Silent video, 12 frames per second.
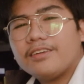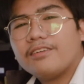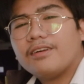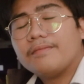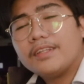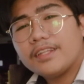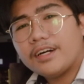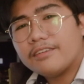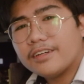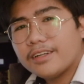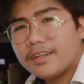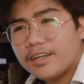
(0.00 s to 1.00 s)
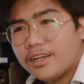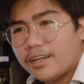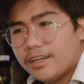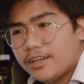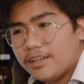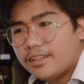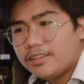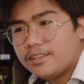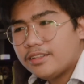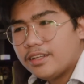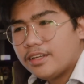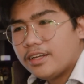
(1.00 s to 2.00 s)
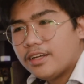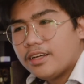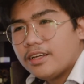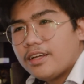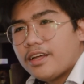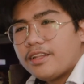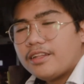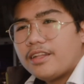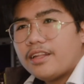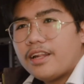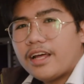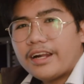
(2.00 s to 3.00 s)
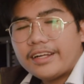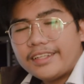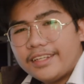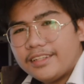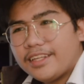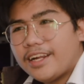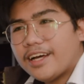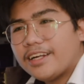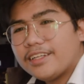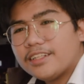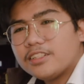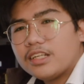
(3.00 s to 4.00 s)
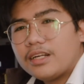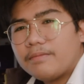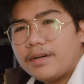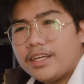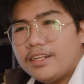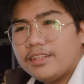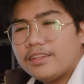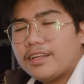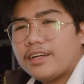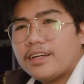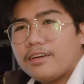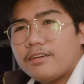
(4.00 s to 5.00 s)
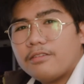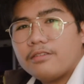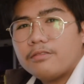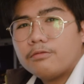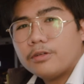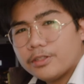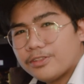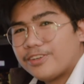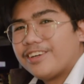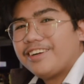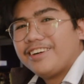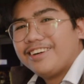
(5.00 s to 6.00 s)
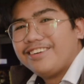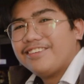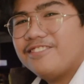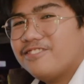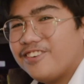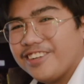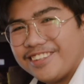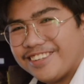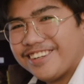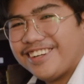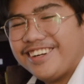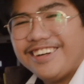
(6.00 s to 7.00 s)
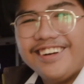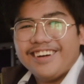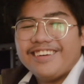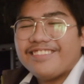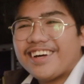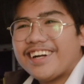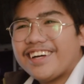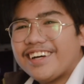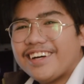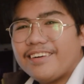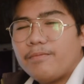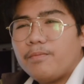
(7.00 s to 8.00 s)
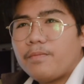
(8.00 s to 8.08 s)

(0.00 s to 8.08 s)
ko alam yung tawag. And nilalag- nilalagyan siya ng mainit na water. Water. Para